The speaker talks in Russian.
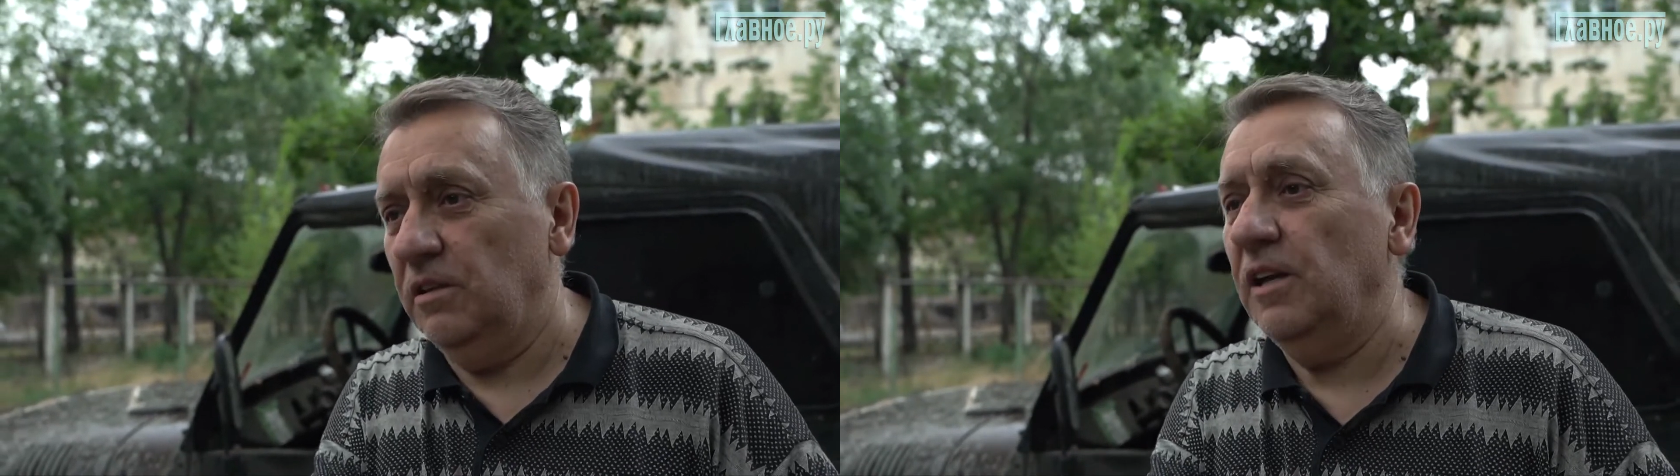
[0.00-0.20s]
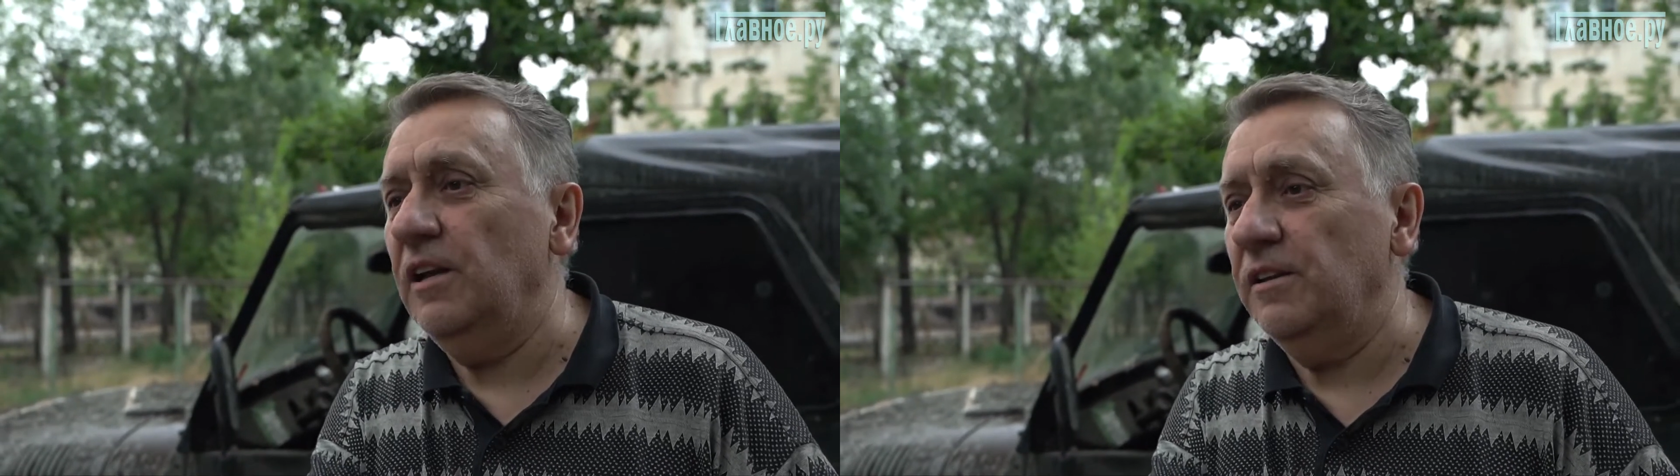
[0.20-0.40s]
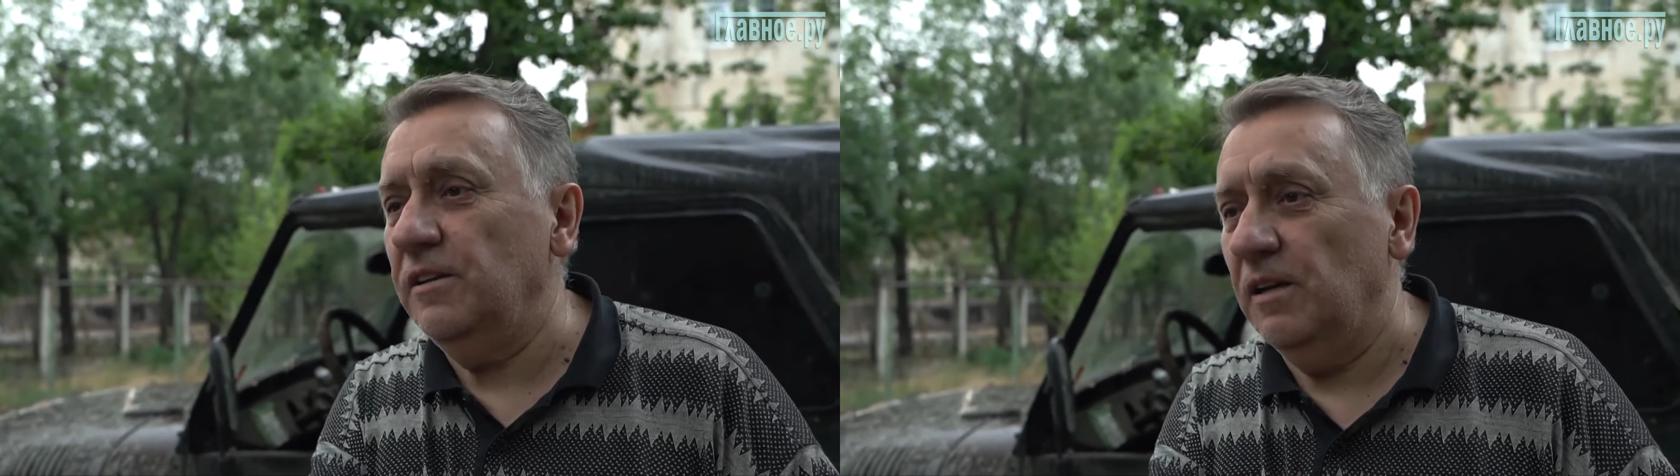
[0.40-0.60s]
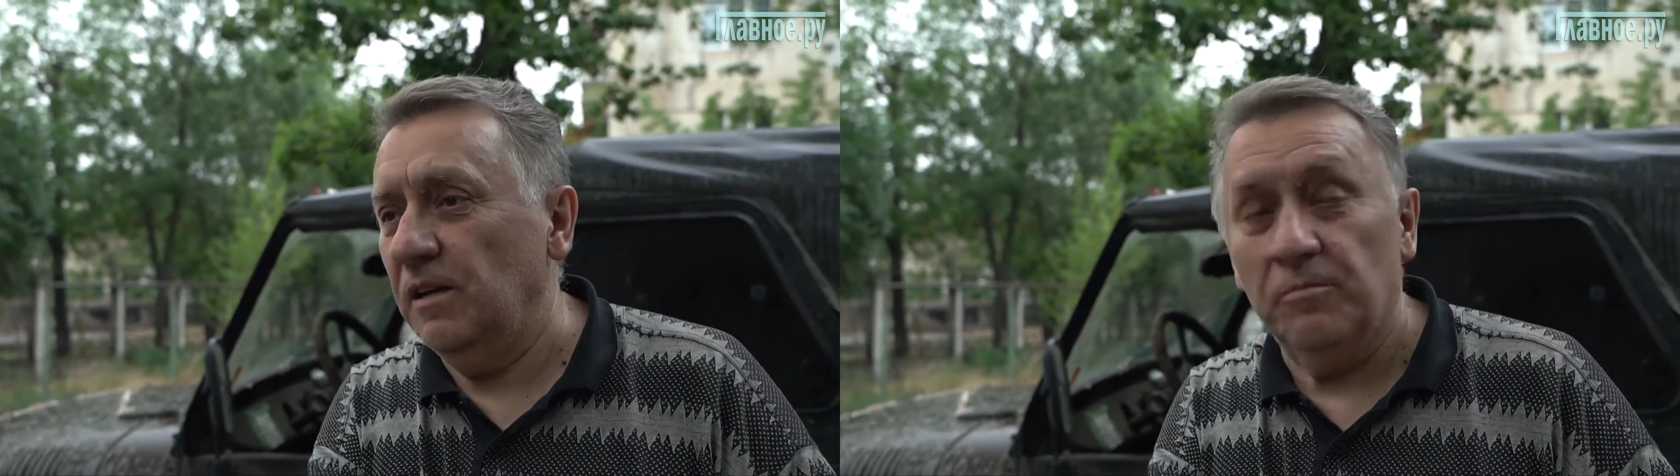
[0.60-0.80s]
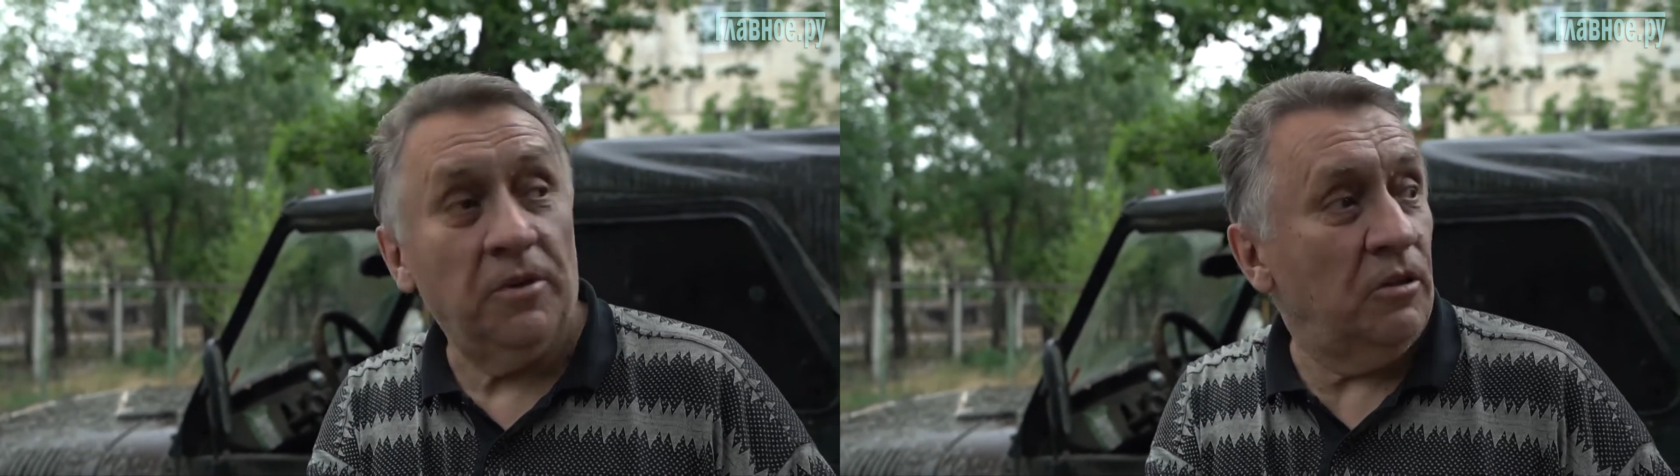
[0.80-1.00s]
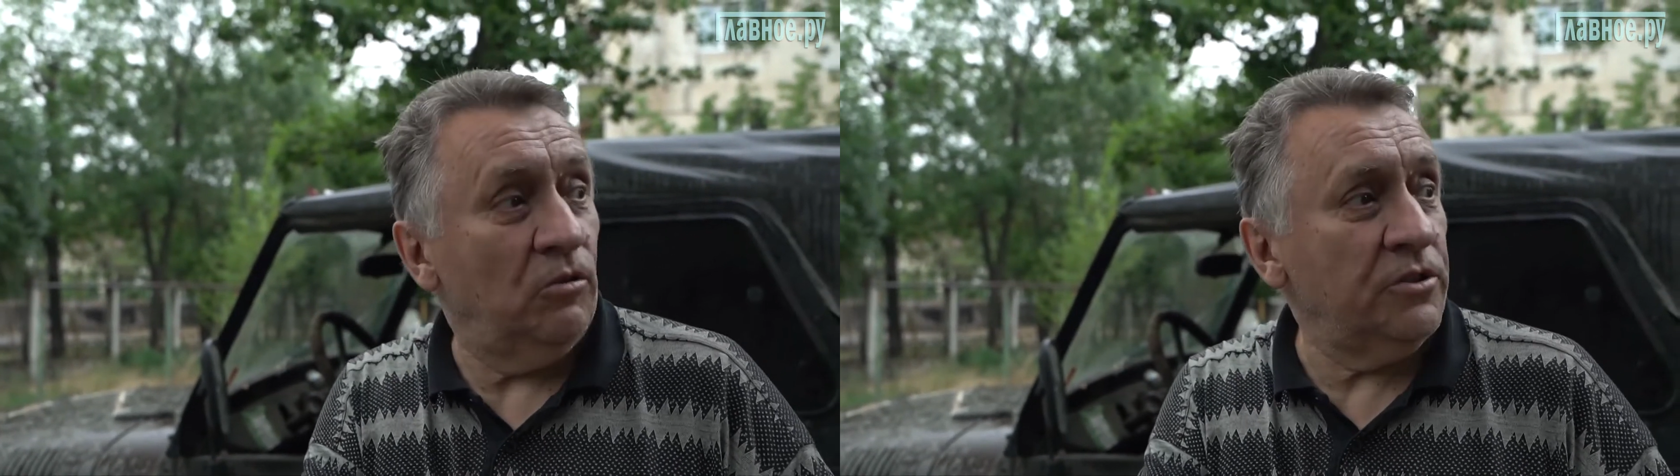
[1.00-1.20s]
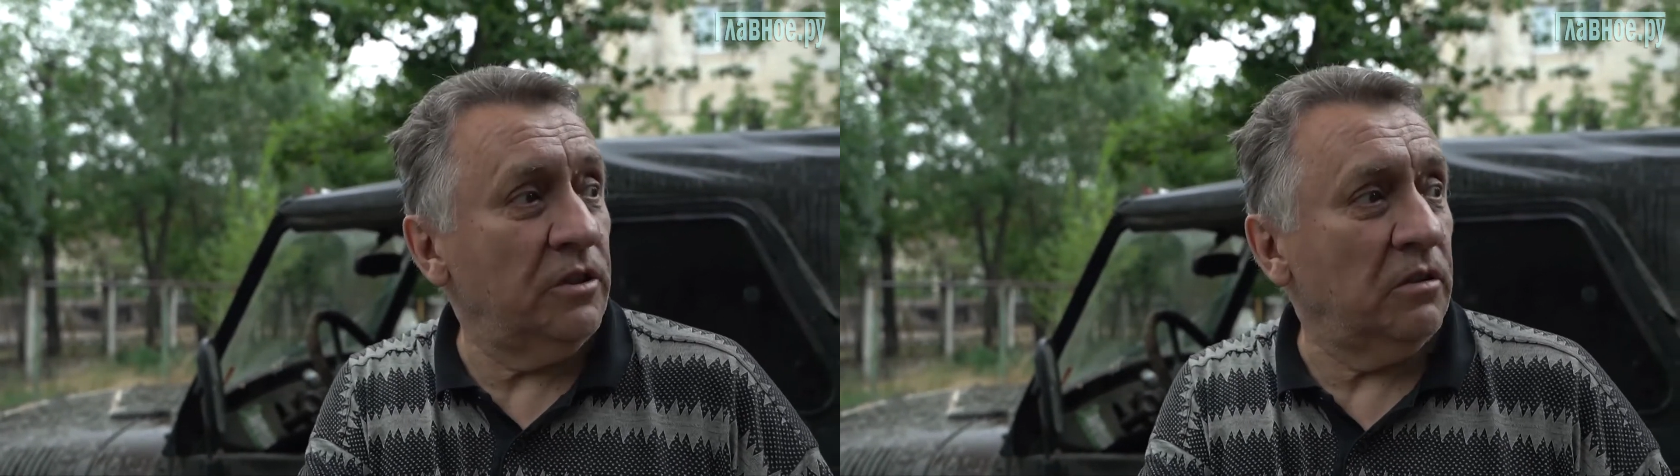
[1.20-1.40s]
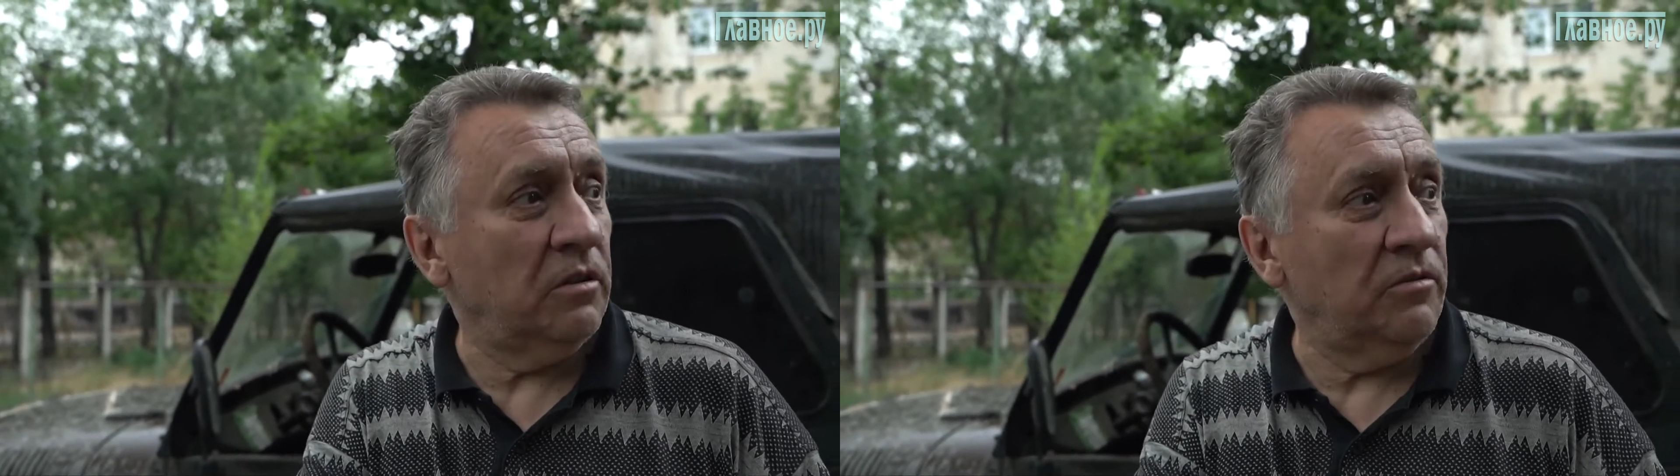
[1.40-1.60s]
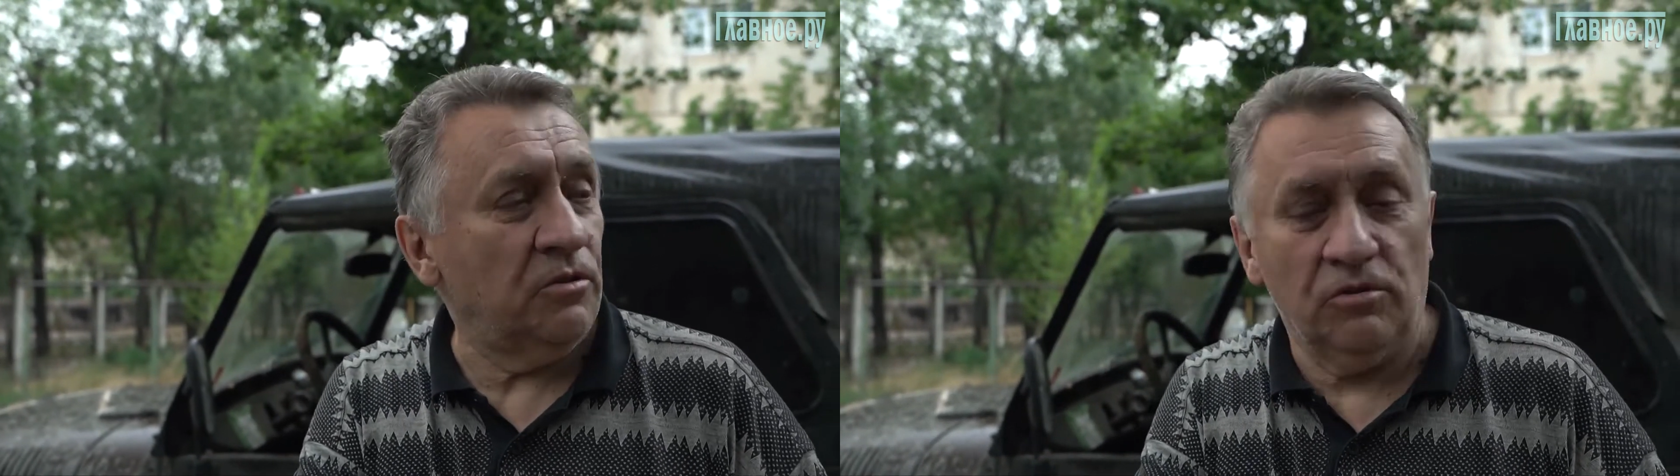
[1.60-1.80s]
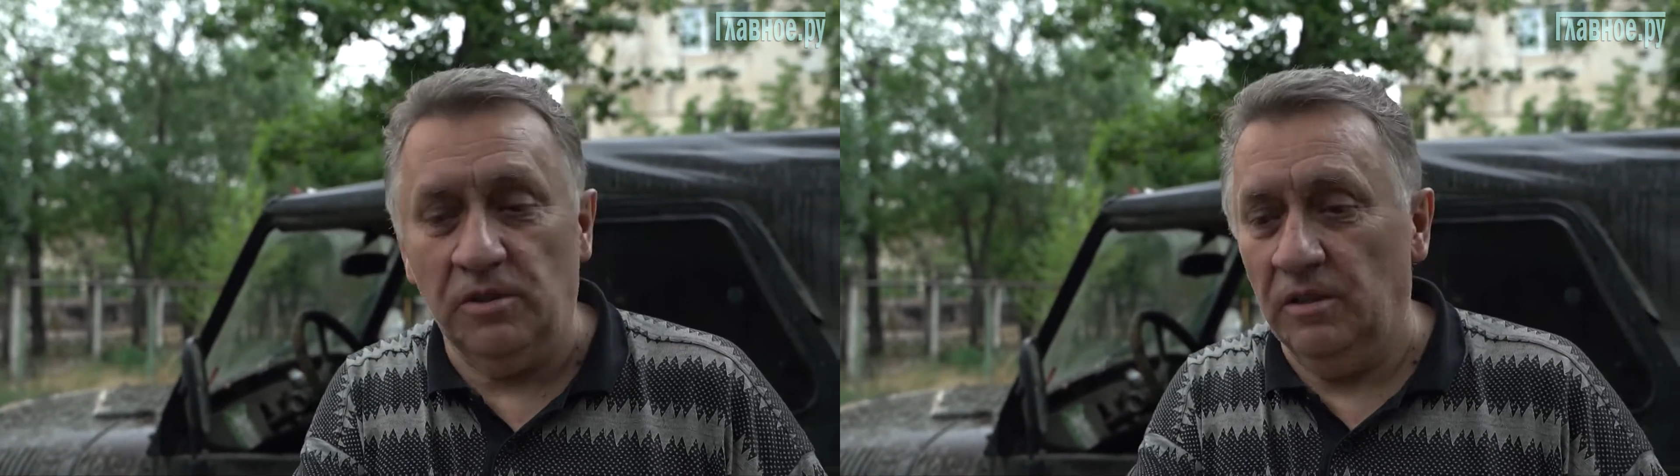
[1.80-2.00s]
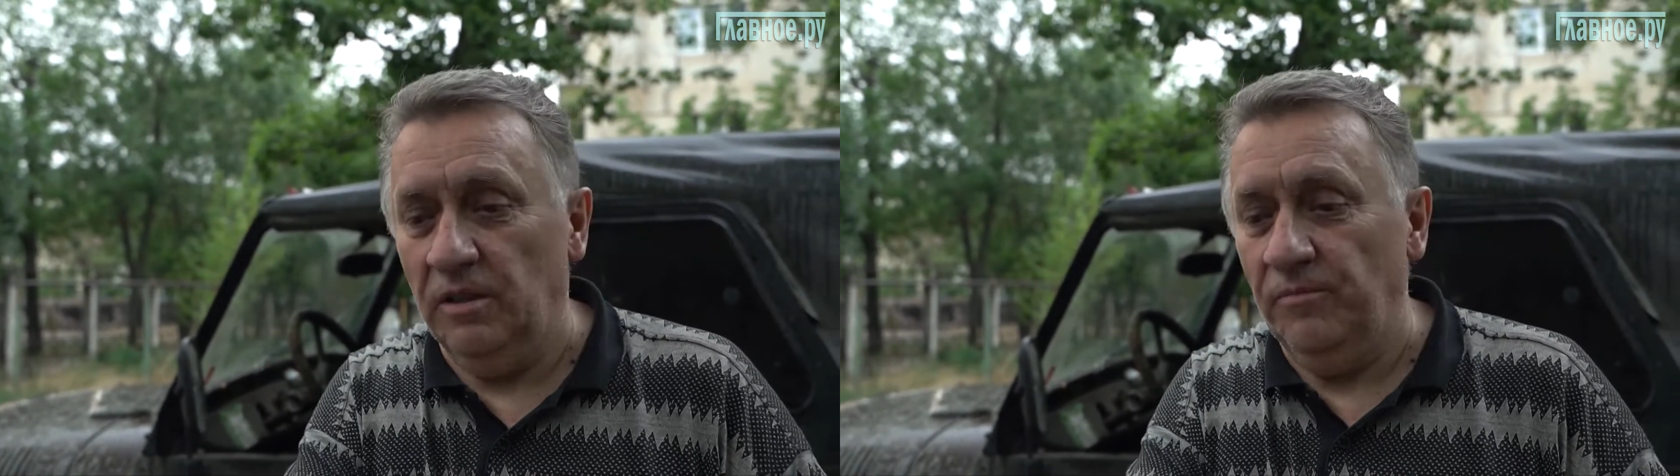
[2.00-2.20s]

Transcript: еле-еле переносят это все дело.